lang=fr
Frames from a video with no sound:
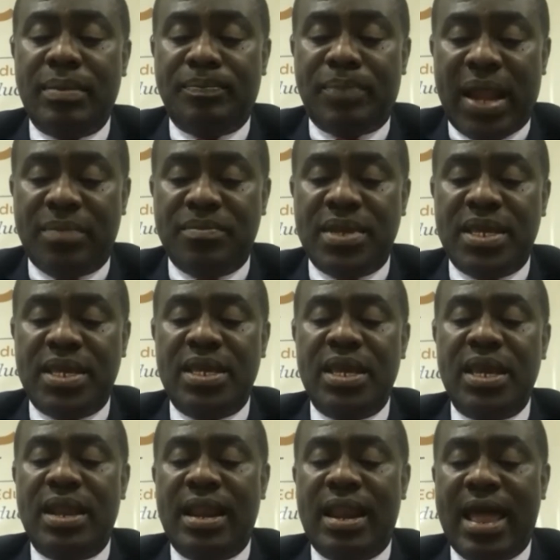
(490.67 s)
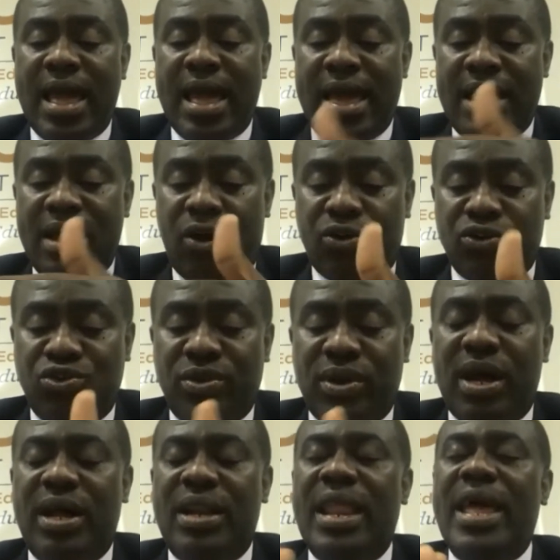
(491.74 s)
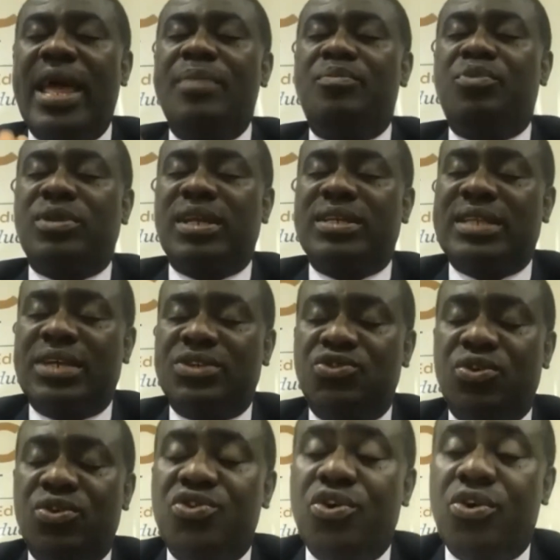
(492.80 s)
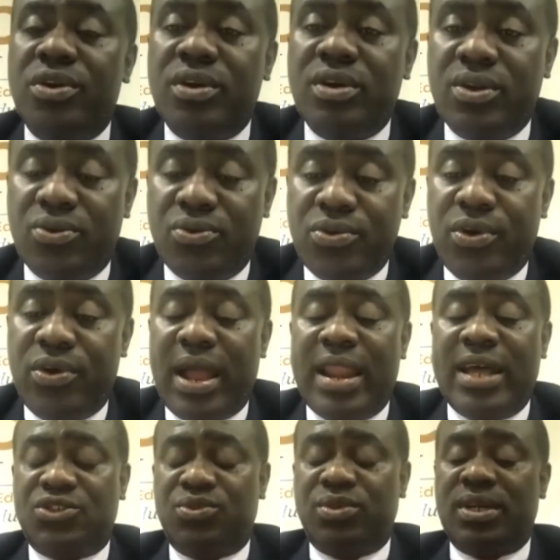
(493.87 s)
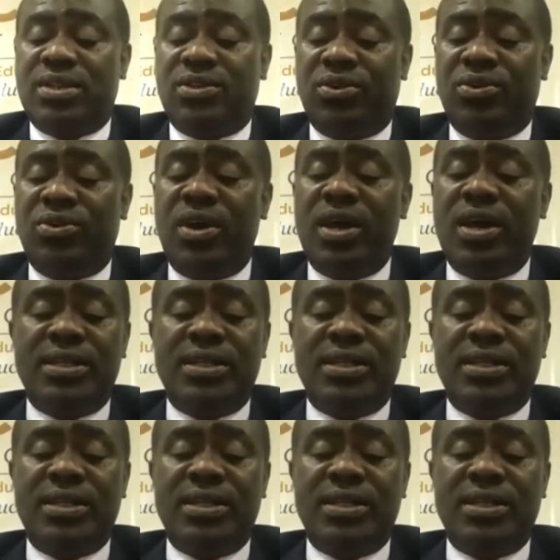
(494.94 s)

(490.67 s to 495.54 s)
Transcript: parmi les, oh, durant les protestations qui ont eu lieu à la suite de